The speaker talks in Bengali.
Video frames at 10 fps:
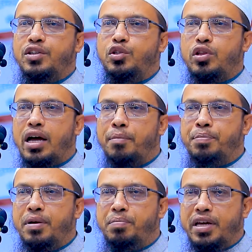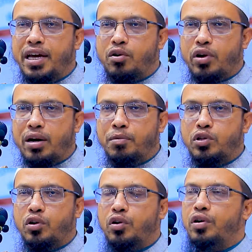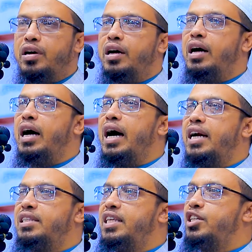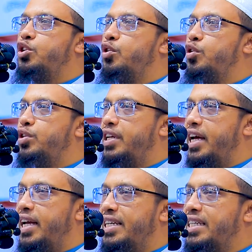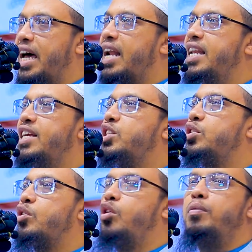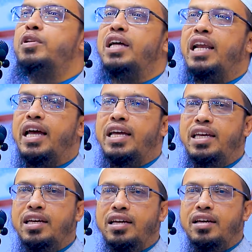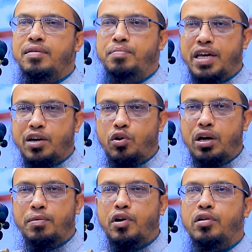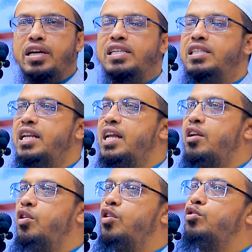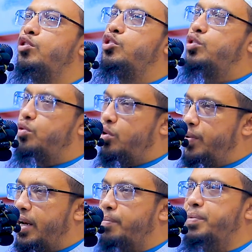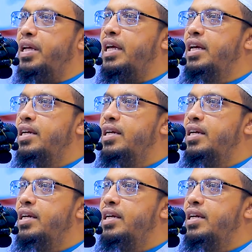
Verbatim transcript: যদি আপনি বিয়ে করার মতো আর্থিক সঙ্গতি নাই শারীরিক সক্ষমতা নাই বিয়ে করলে বরং স্ত্রীর আরো হক নষ্ট করবেন আপনি